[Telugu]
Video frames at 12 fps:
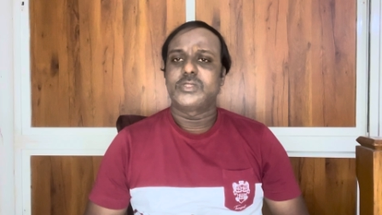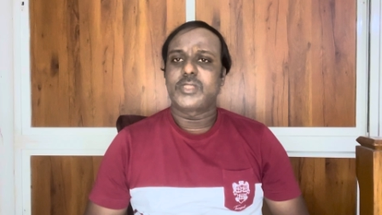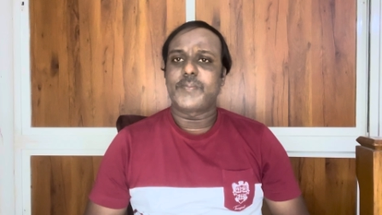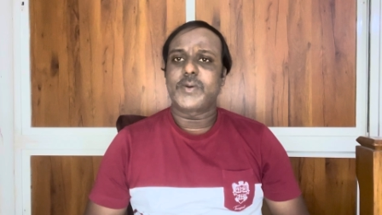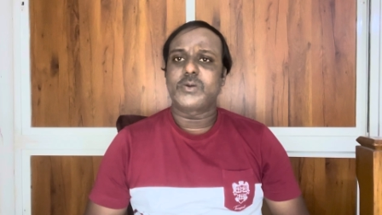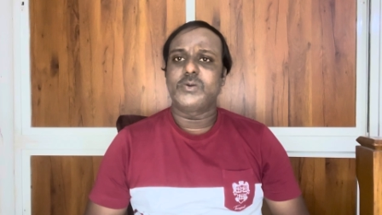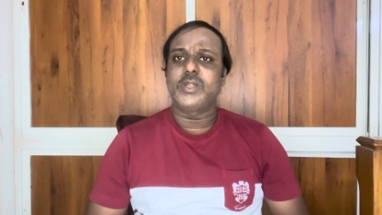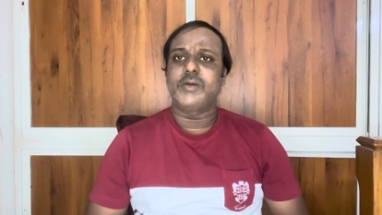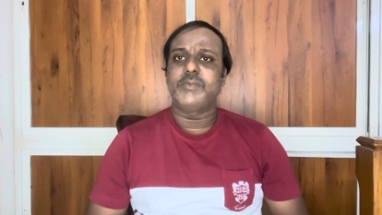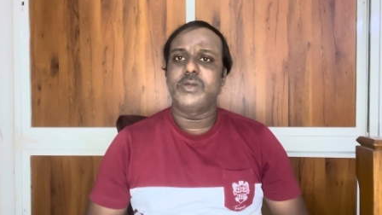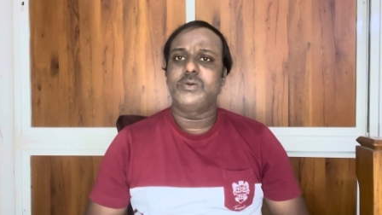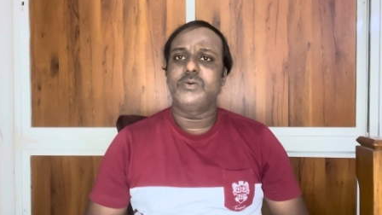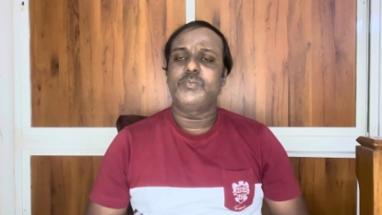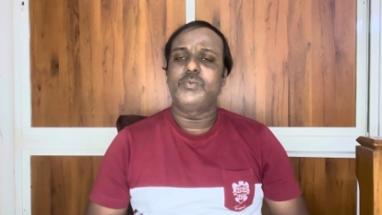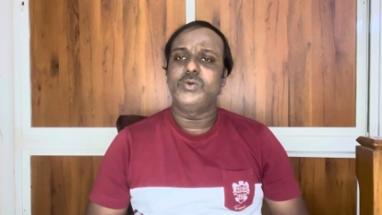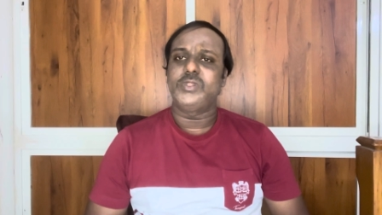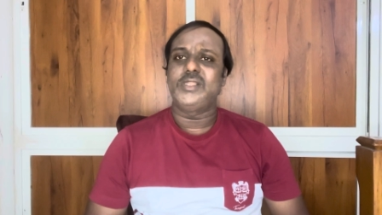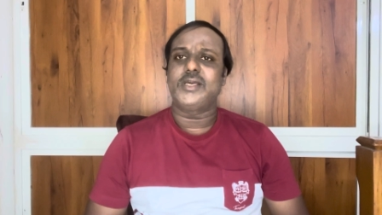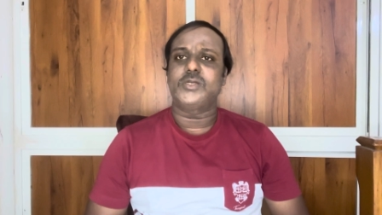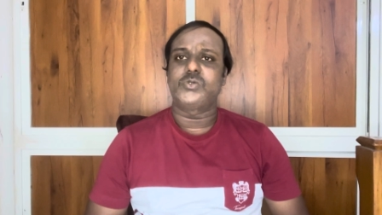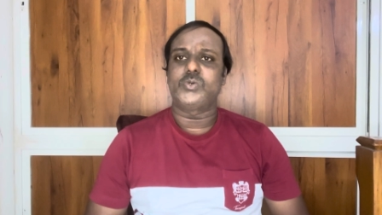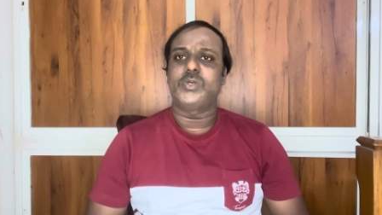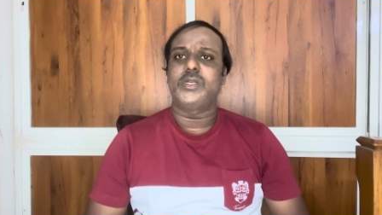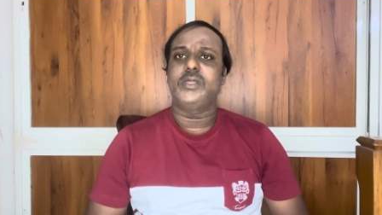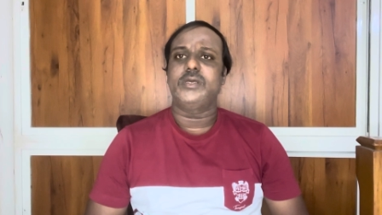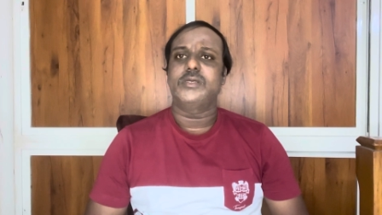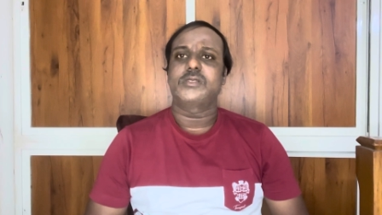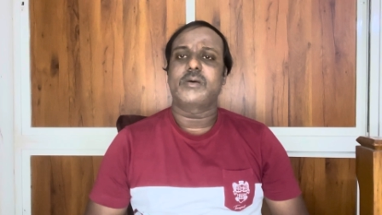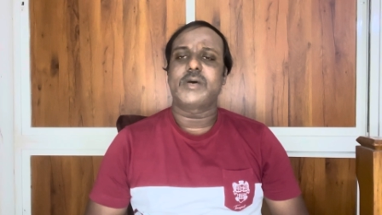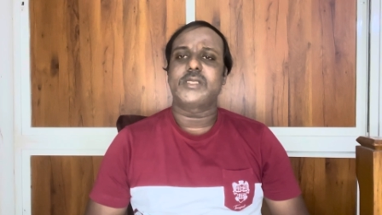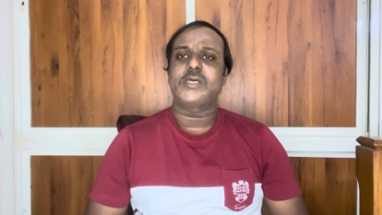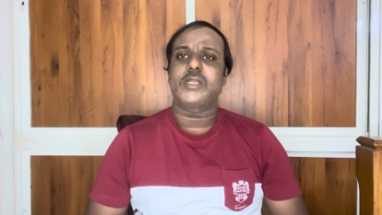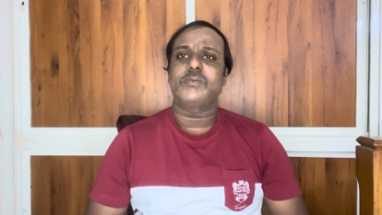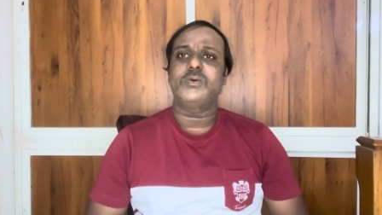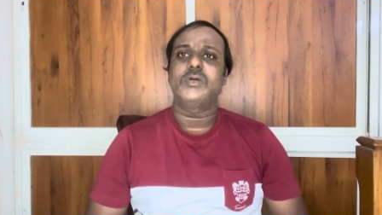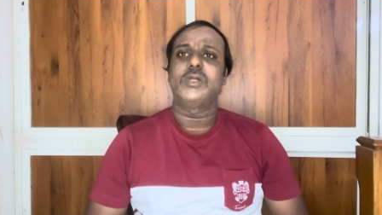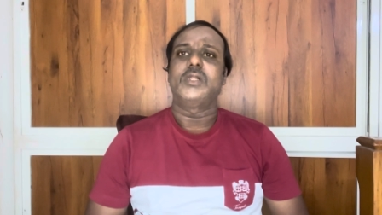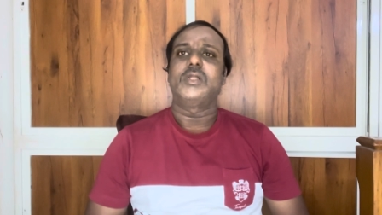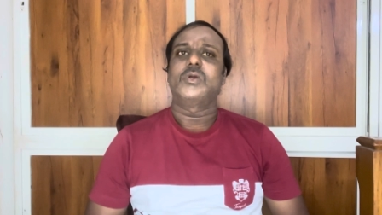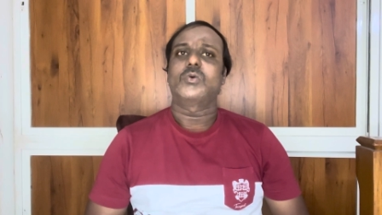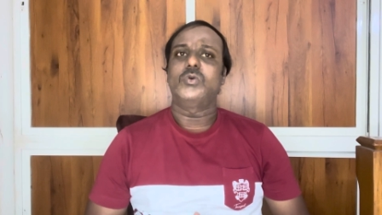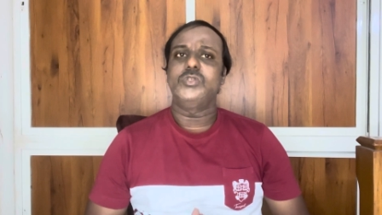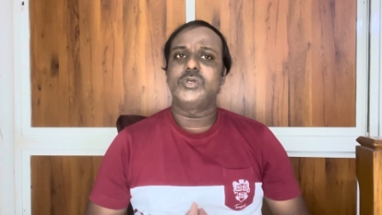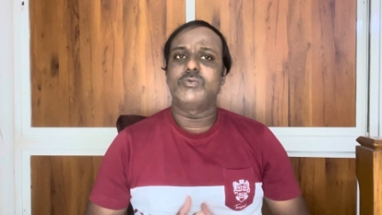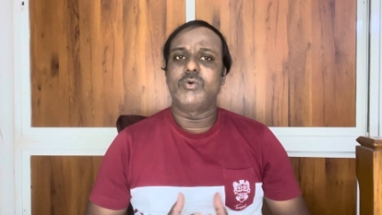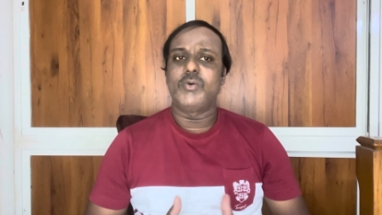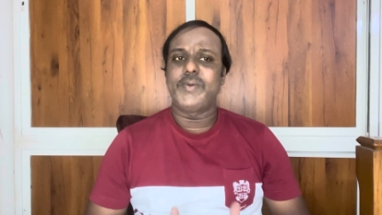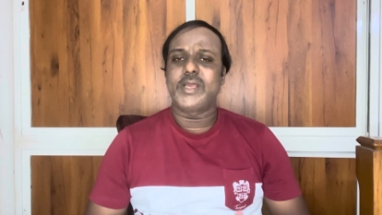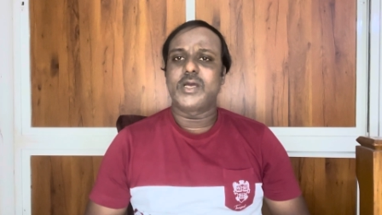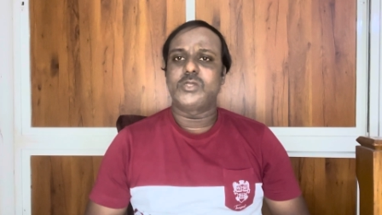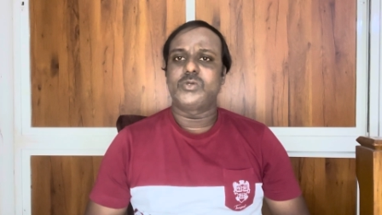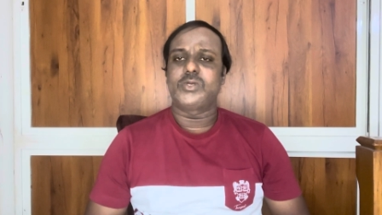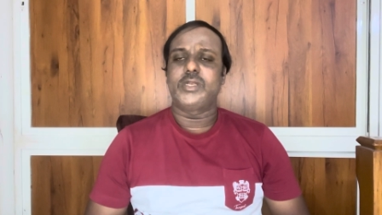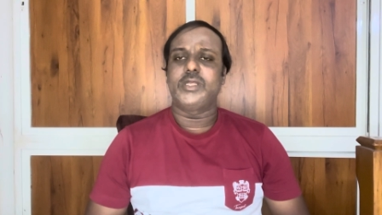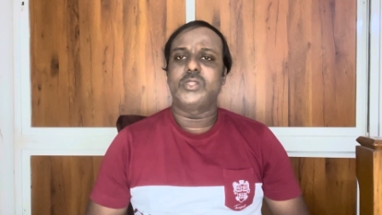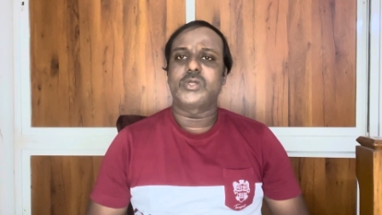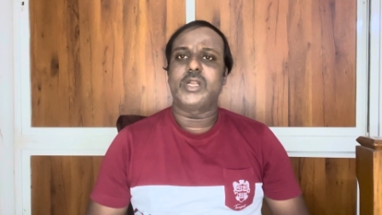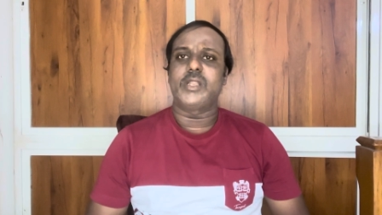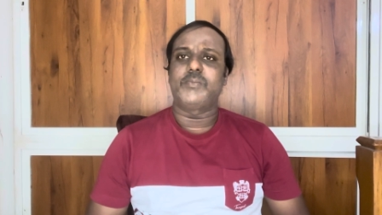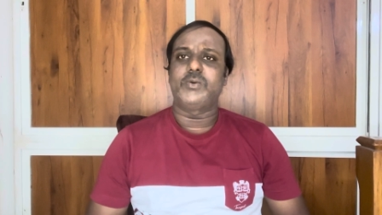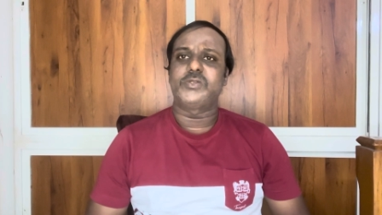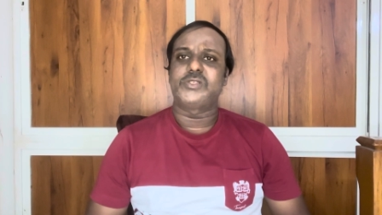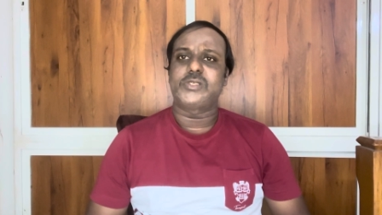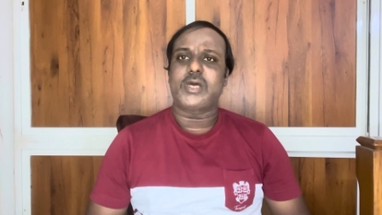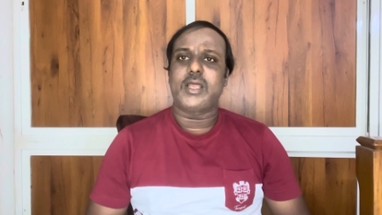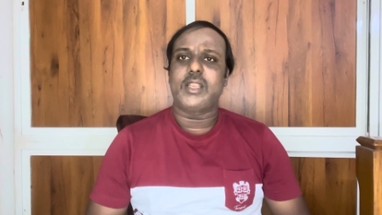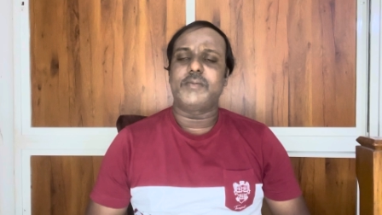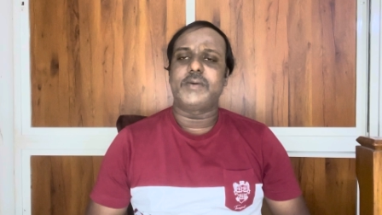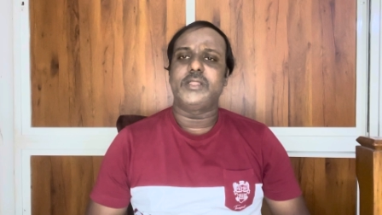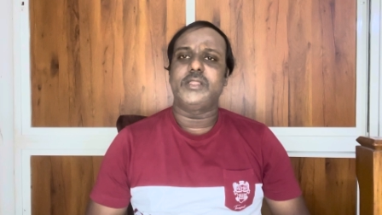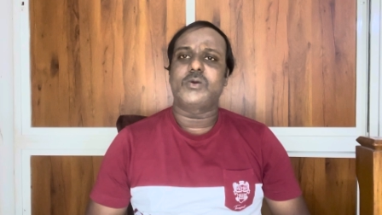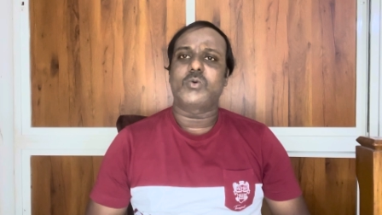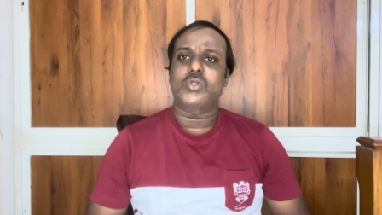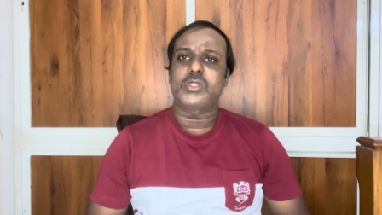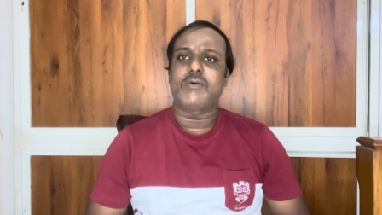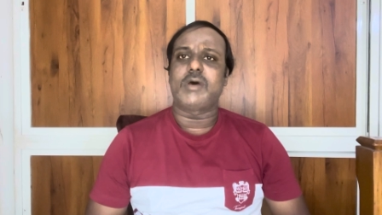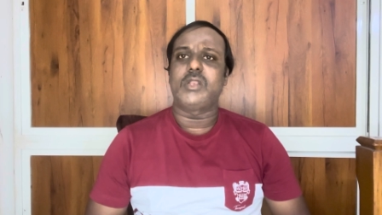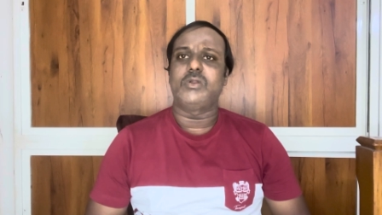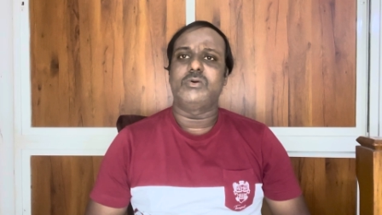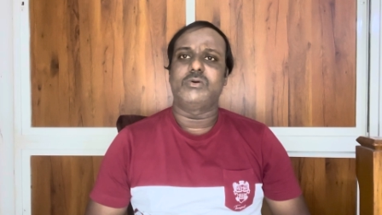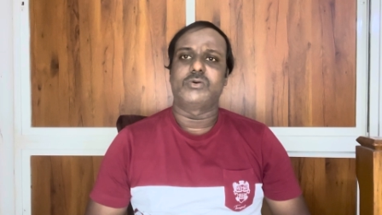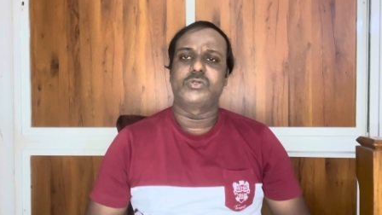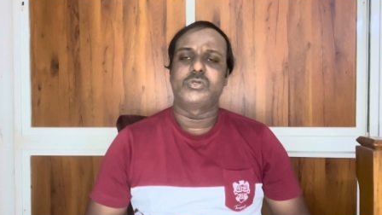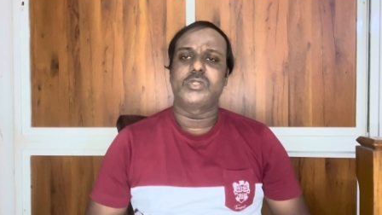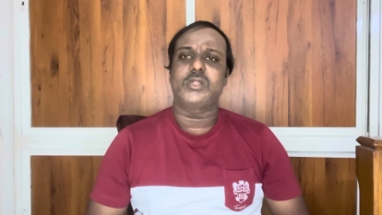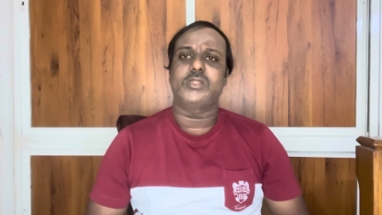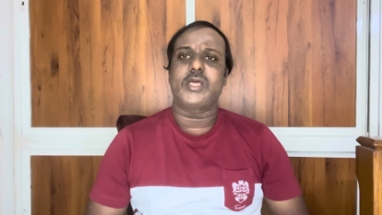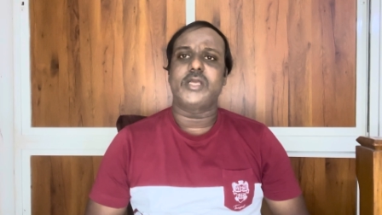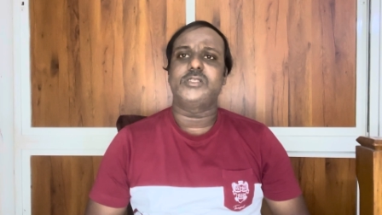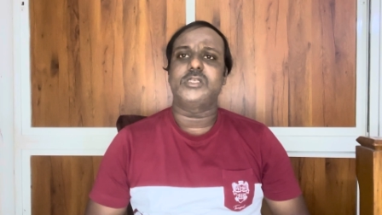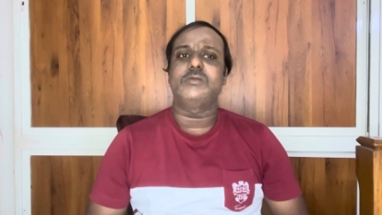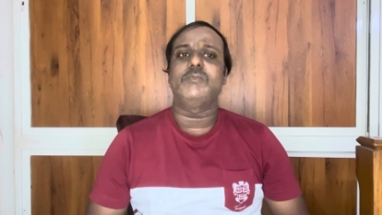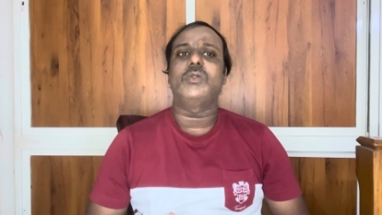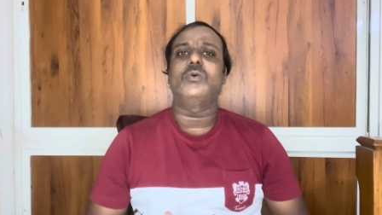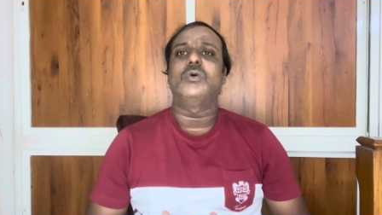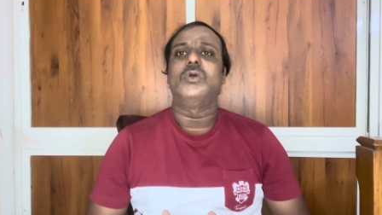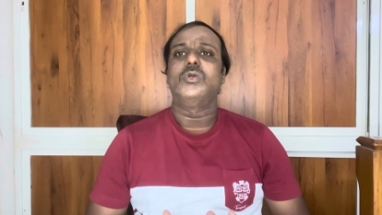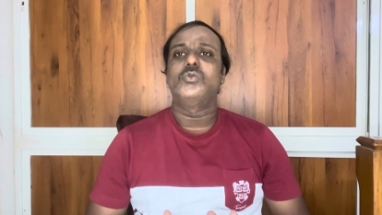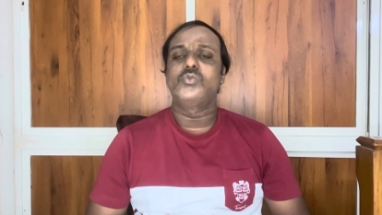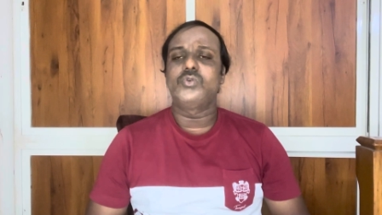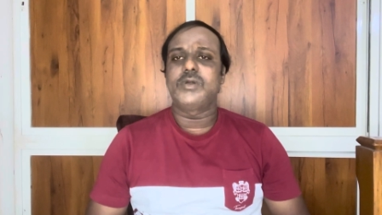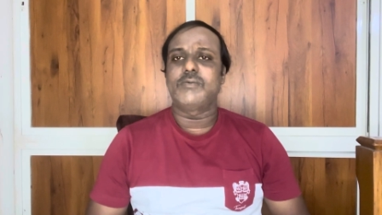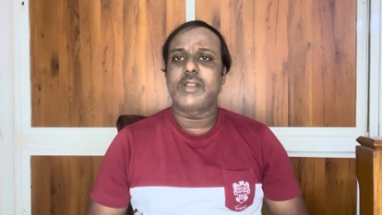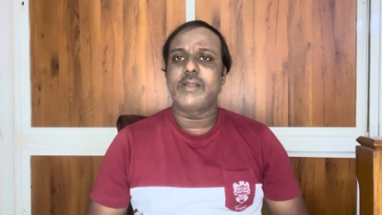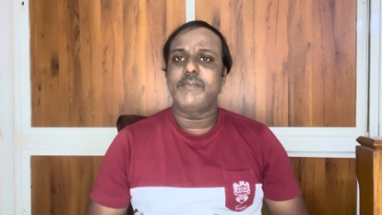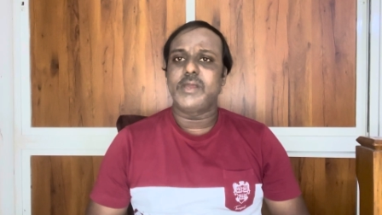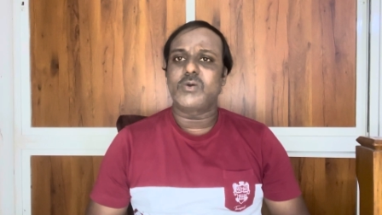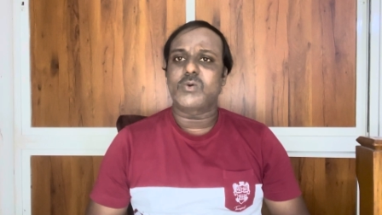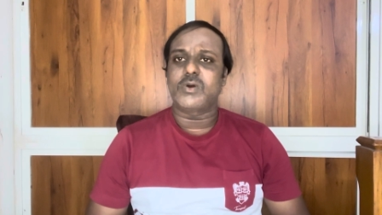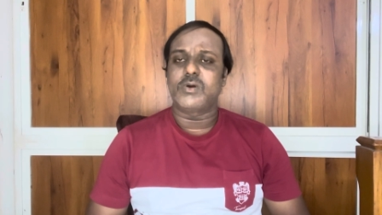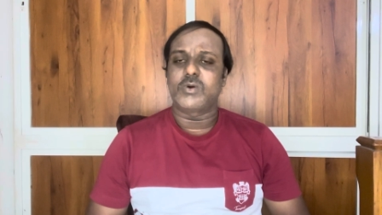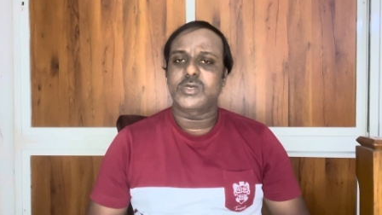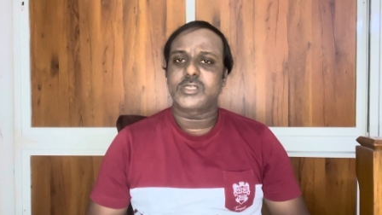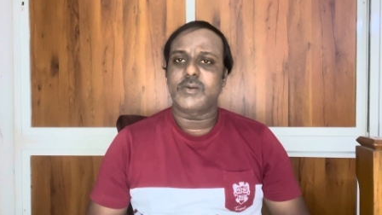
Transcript: తప్పకుండా మీరు పూర్తిగా చూడండి సమాచారము కొంచెం ఓపిక్గా చూడండి ఎందుకంటే ఇప్పుడు చాలామంది కొత్త వాళ్ళు వస్తున్నారు దయచేసి మీరు చూడడం వల్ల మీకు ఒక